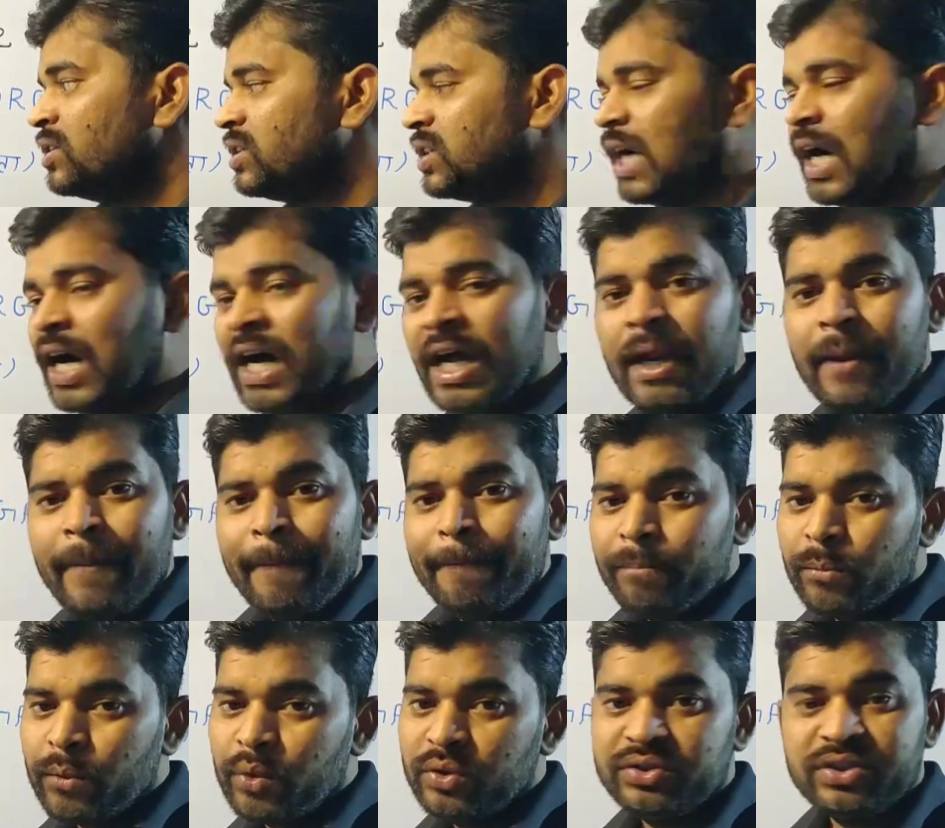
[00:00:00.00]
चार
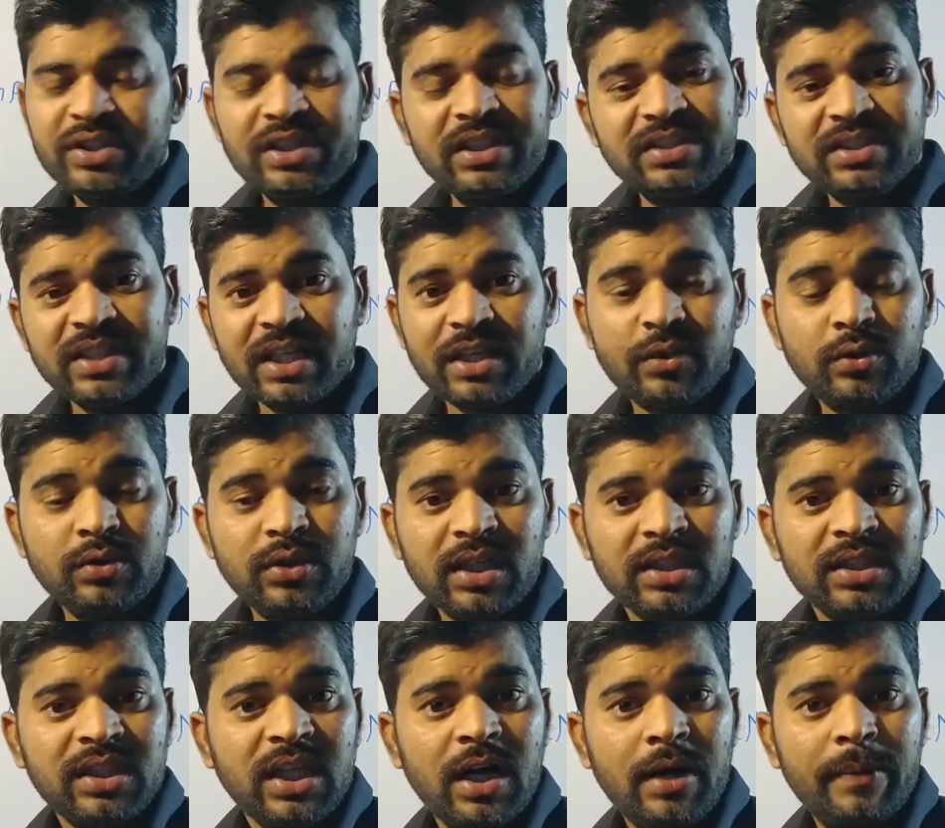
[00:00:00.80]
तो इसकी
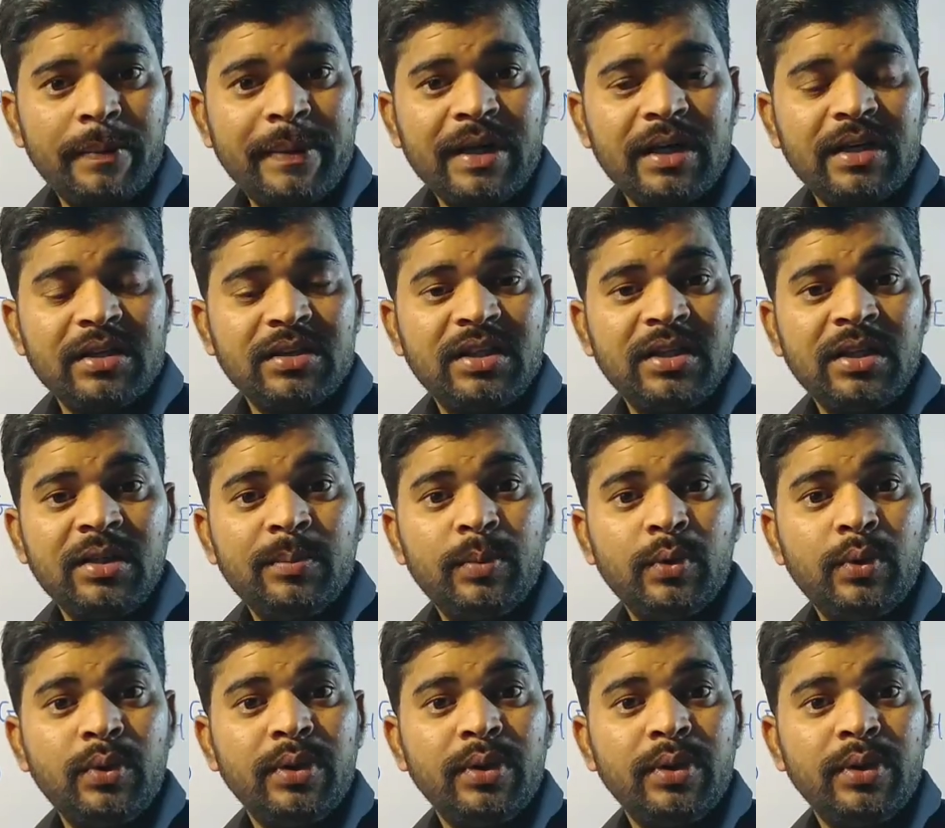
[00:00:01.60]
संयोजकता हमें कितनी